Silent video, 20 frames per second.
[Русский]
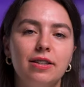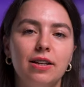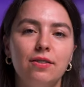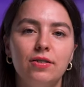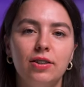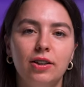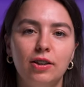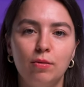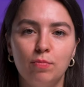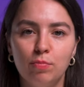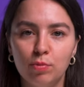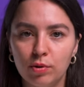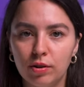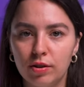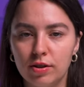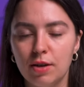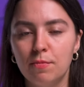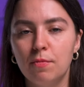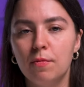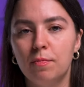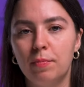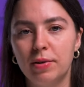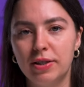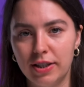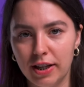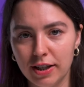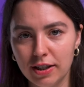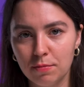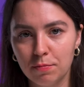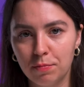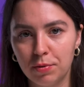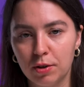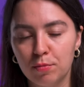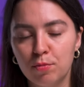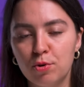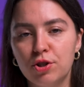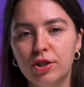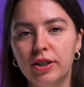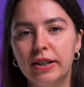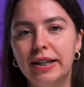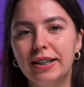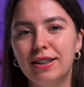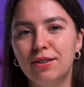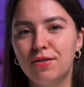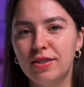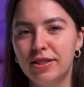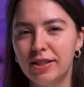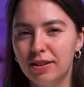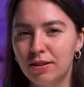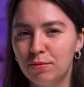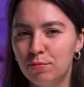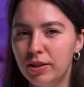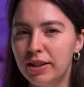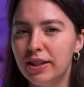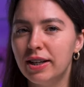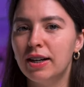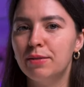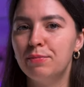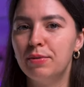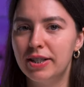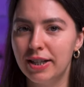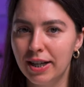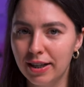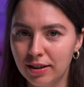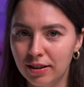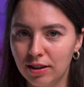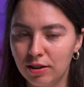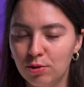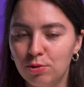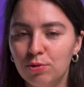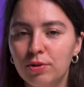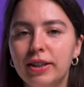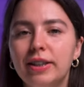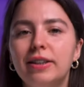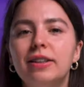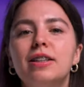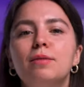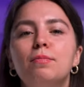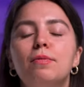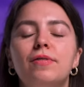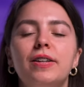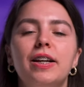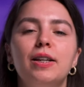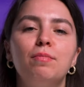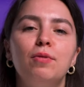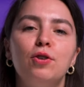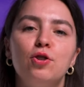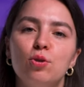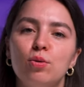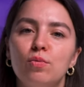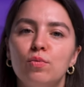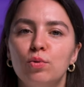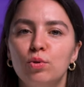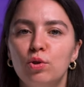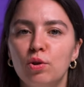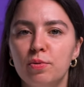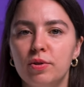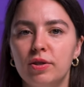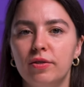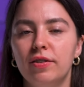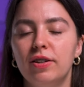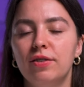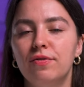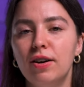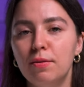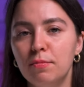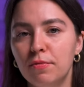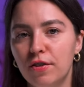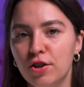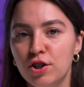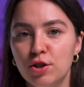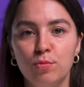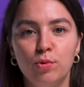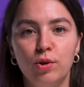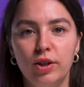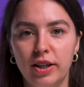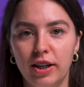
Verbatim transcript: оставила этот пункт самым последним, потому что это в целом не обязательно, но это добавляет большого удобства и вам, и вашему